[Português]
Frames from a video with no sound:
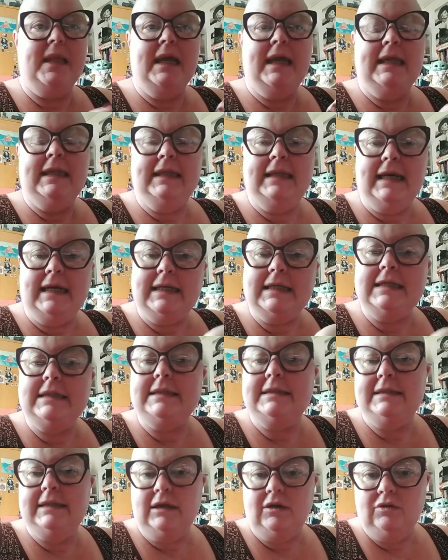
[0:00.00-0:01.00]
Na
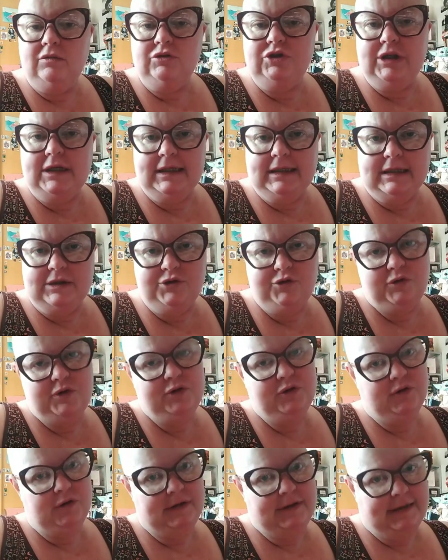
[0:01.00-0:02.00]
questão de relações
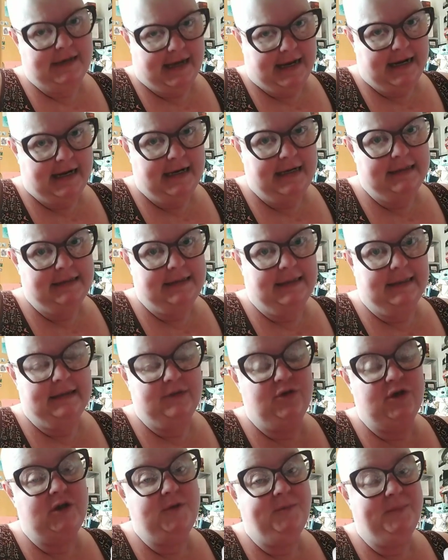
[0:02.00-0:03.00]
sociais,
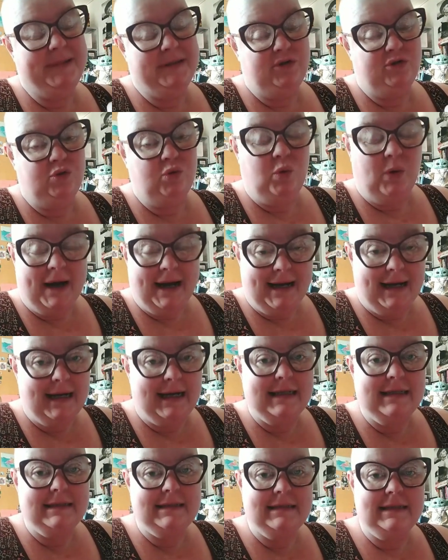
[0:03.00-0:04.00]
relações
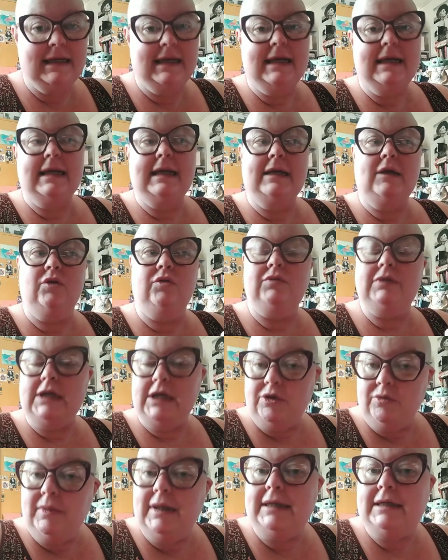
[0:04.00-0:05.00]
pessoais, eu
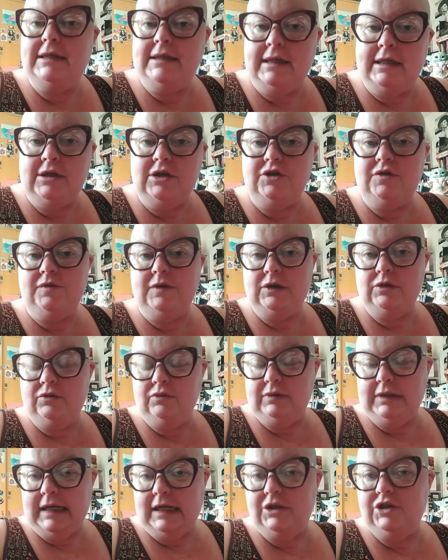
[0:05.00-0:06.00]
tenho uma grande
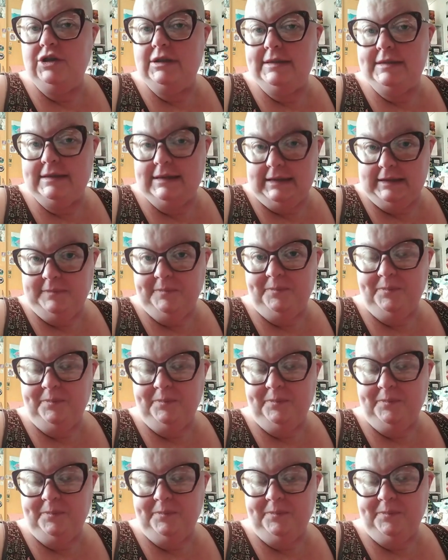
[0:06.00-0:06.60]
dificuldade, sim.